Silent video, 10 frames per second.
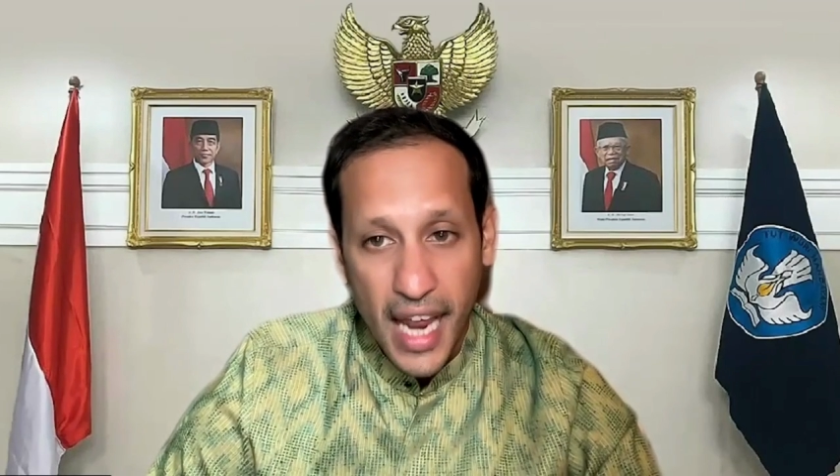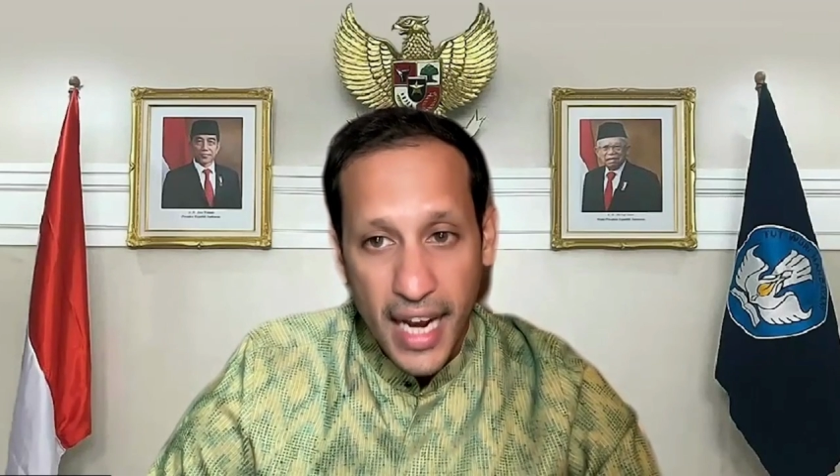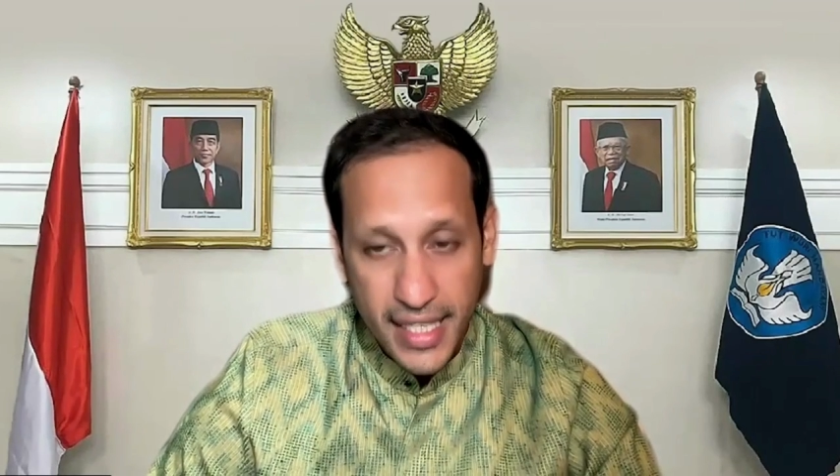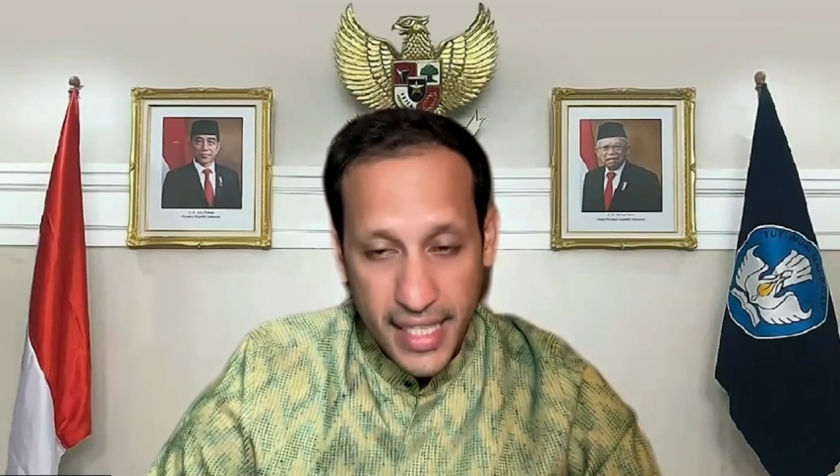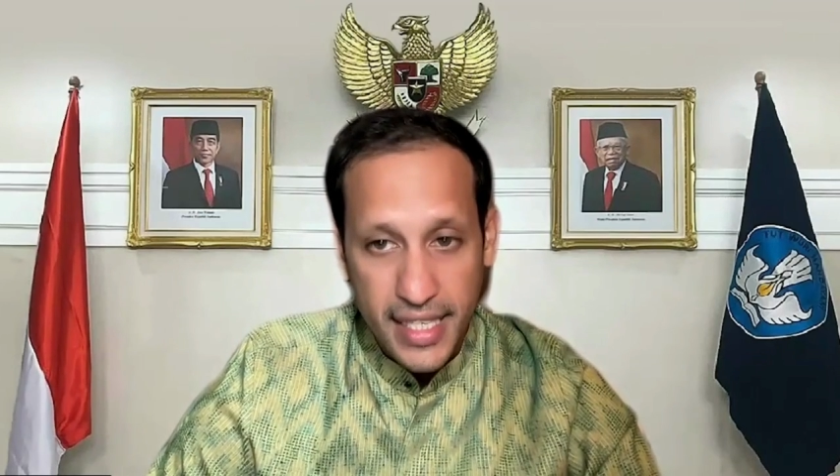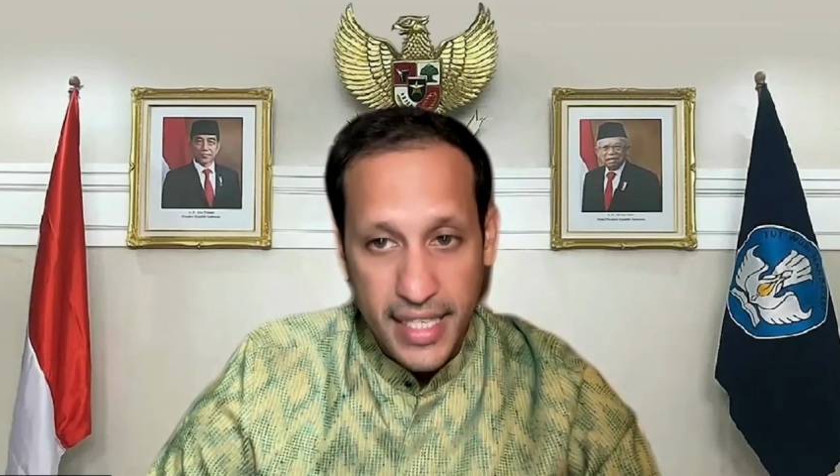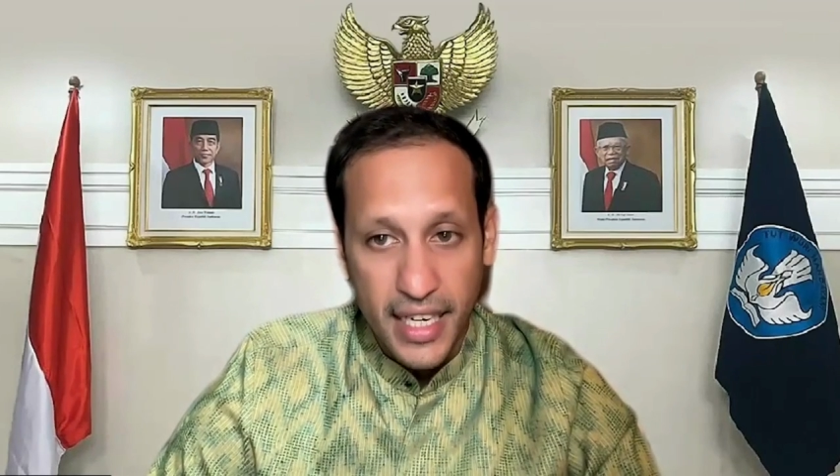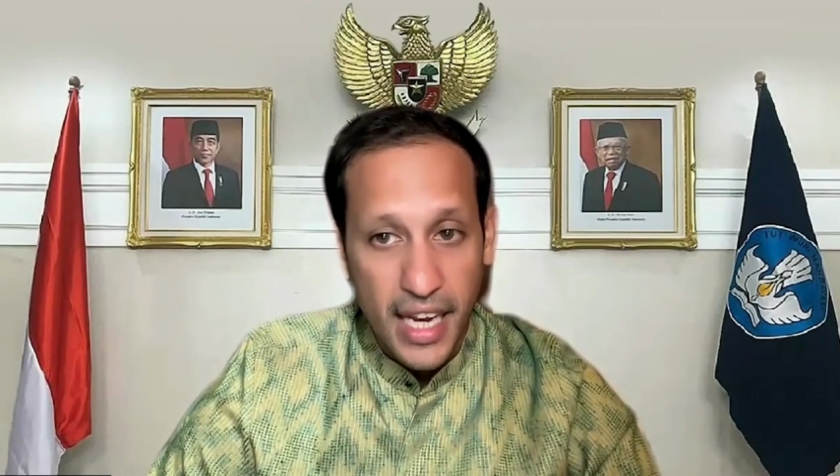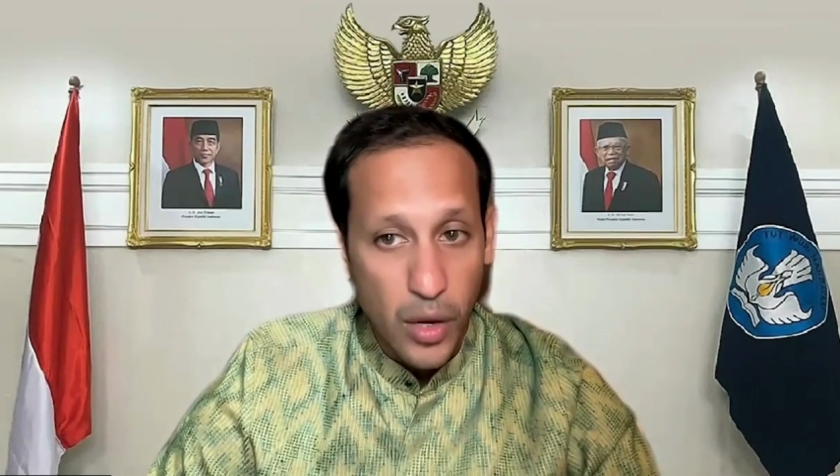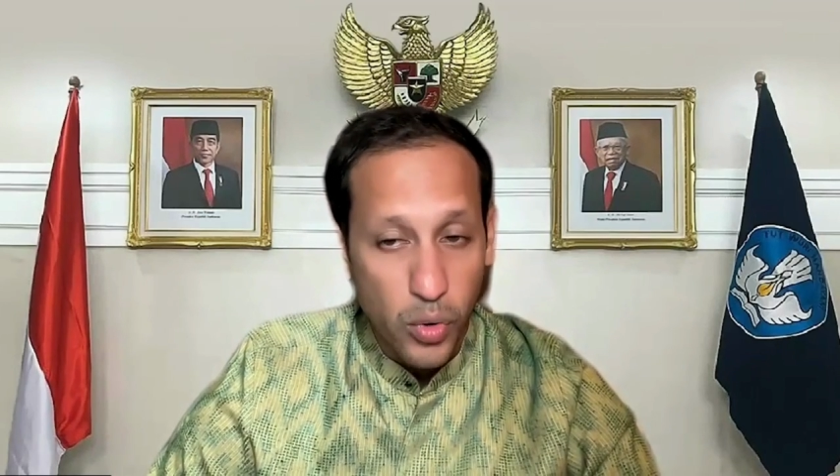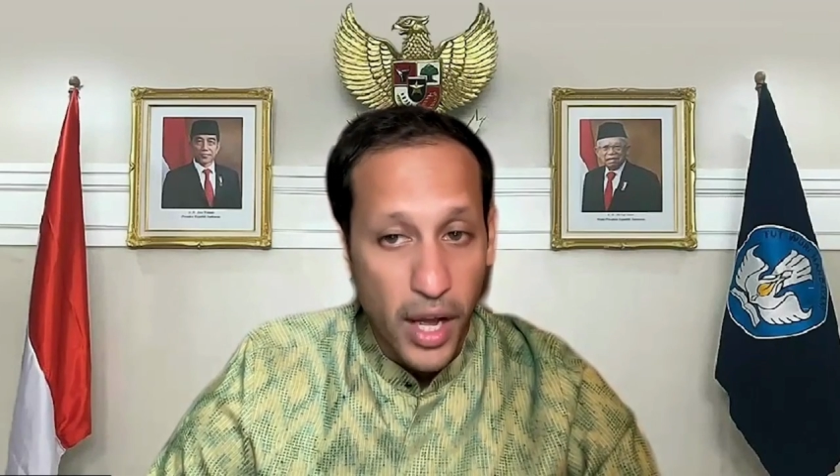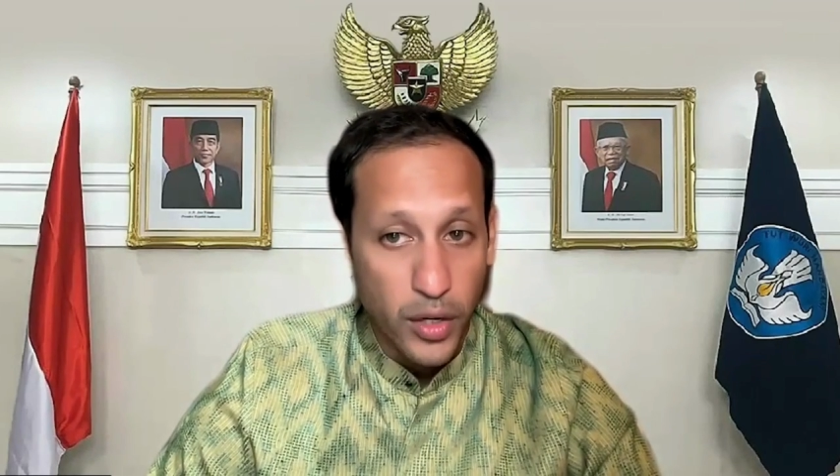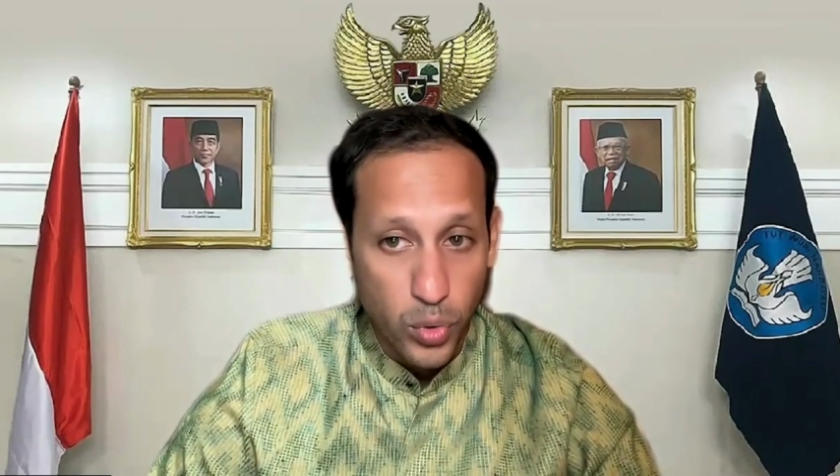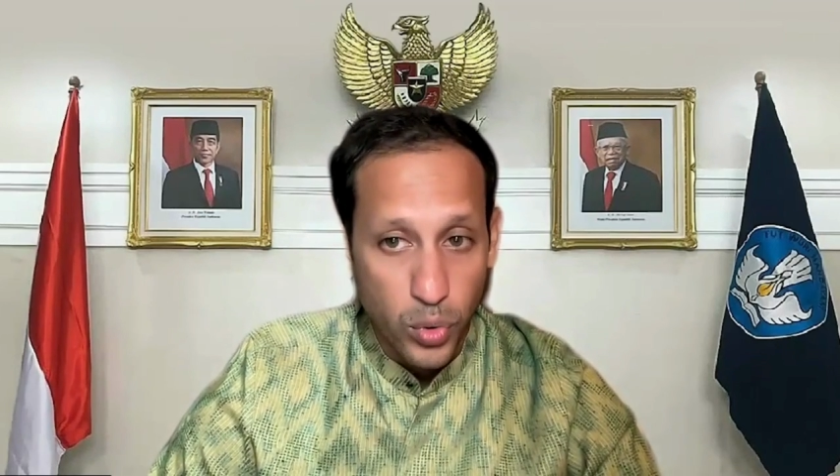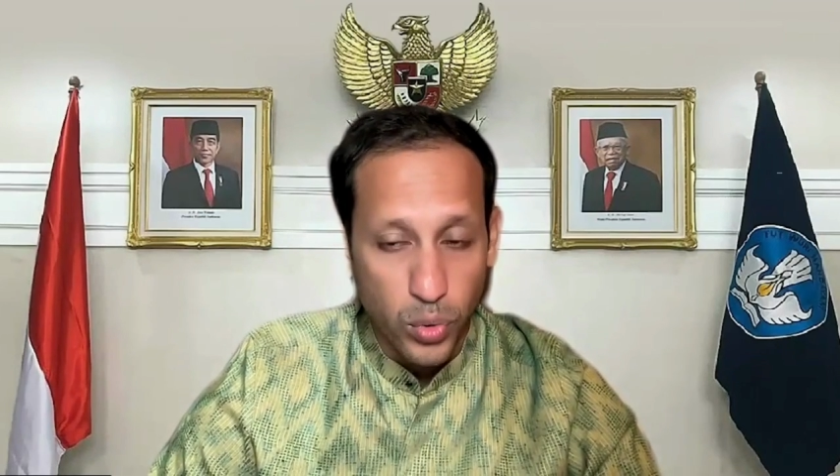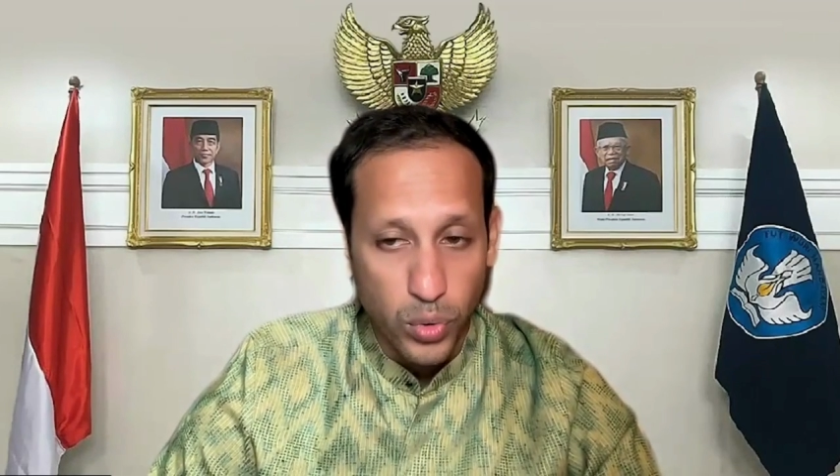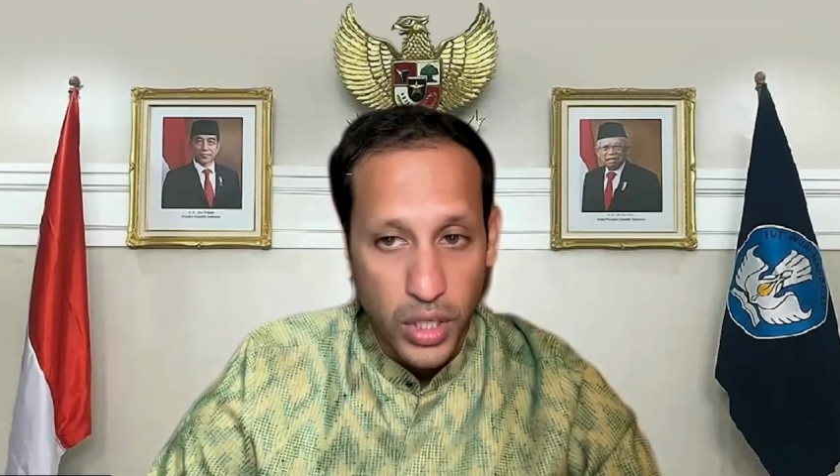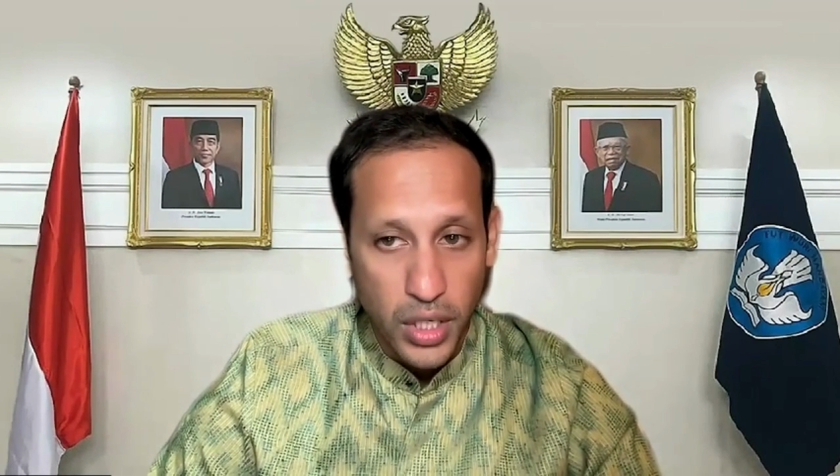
analisis yang dilakukan guru,